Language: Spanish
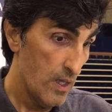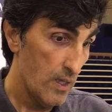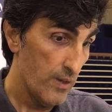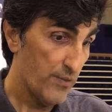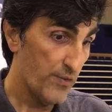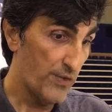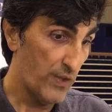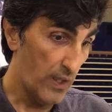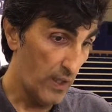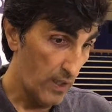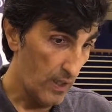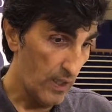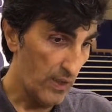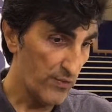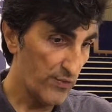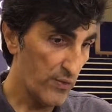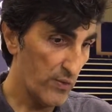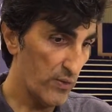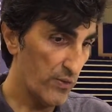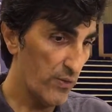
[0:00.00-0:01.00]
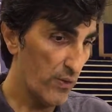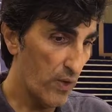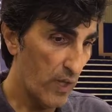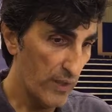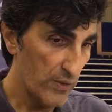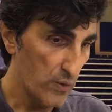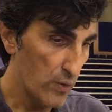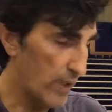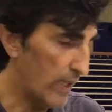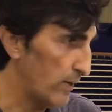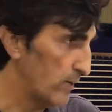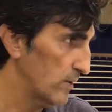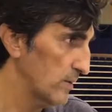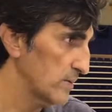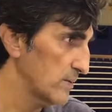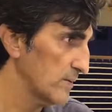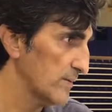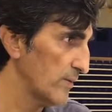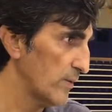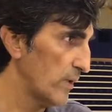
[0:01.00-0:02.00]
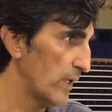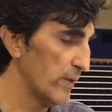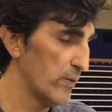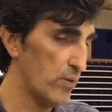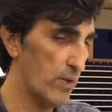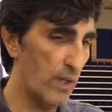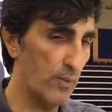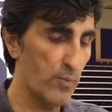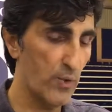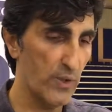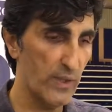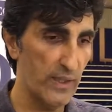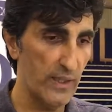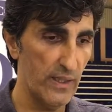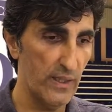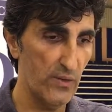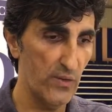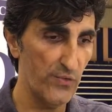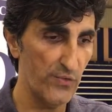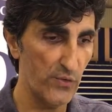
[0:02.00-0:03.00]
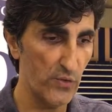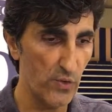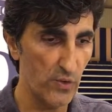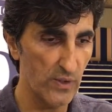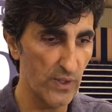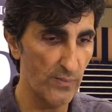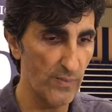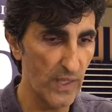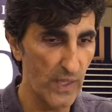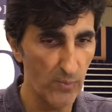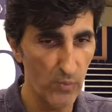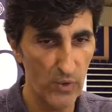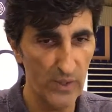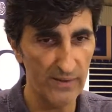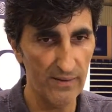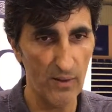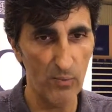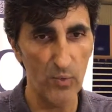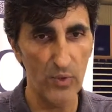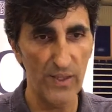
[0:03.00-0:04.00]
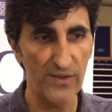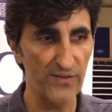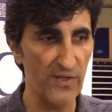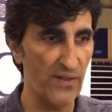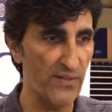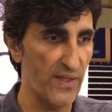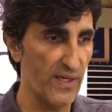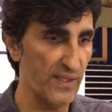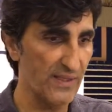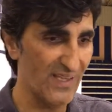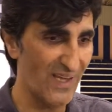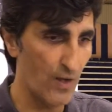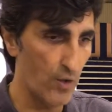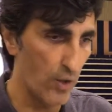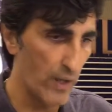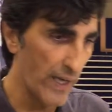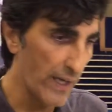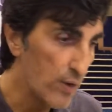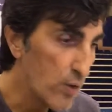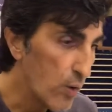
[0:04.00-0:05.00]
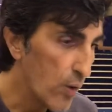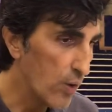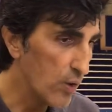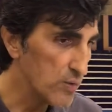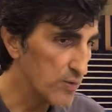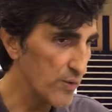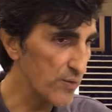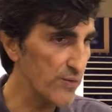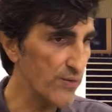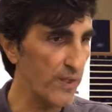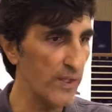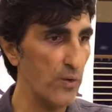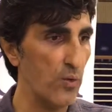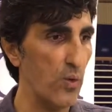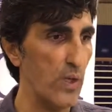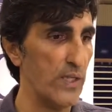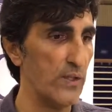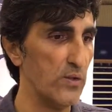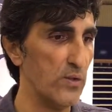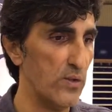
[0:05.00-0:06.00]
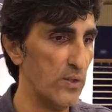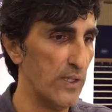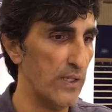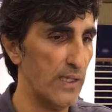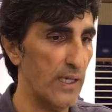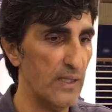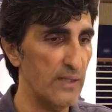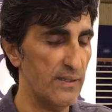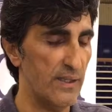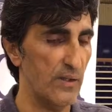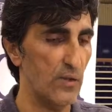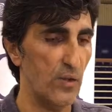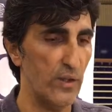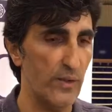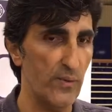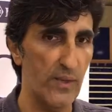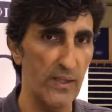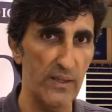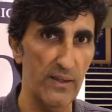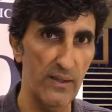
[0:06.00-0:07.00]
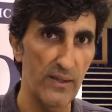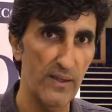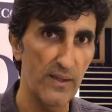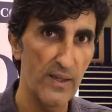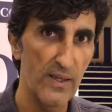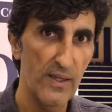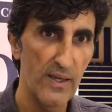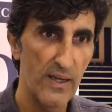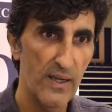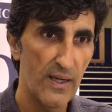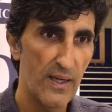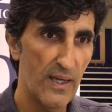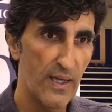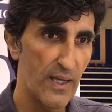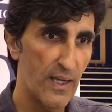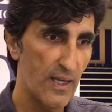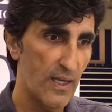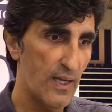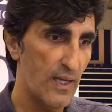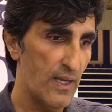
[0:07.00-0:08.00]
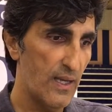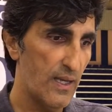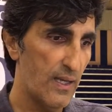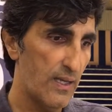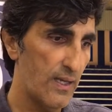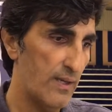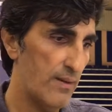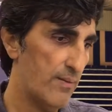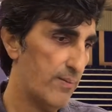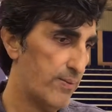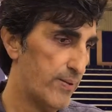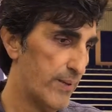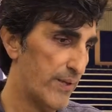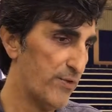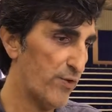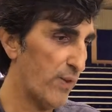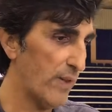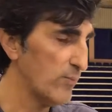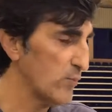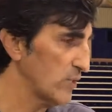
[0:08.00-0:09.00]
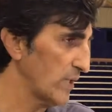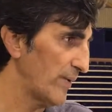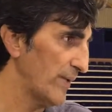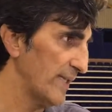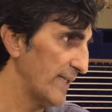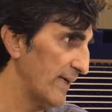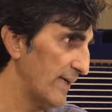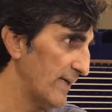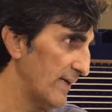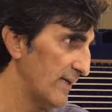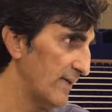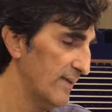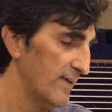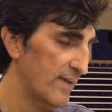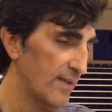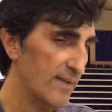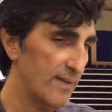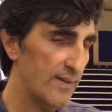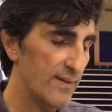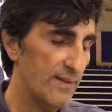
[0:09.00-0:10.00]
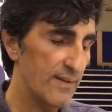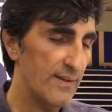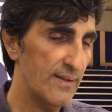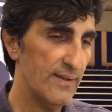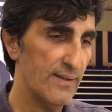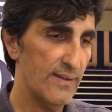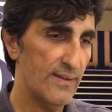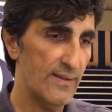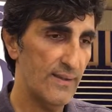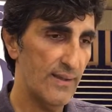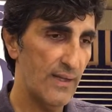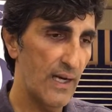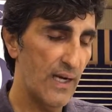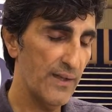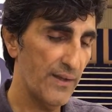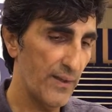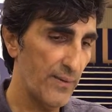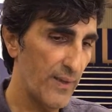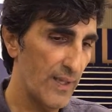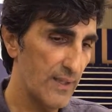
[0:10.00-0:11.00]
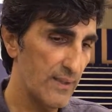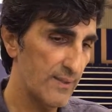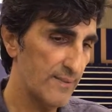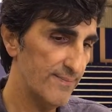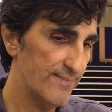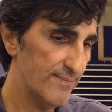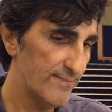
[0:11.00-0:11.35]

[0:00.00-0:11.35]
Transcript: ha Sí, eso nos ha ayudado nos ha ayudado porque nosotros también hemos estado muy desacertados en los otros tres cuartos en el tiro libre y eso da mucha ventaja. Eh, al rival,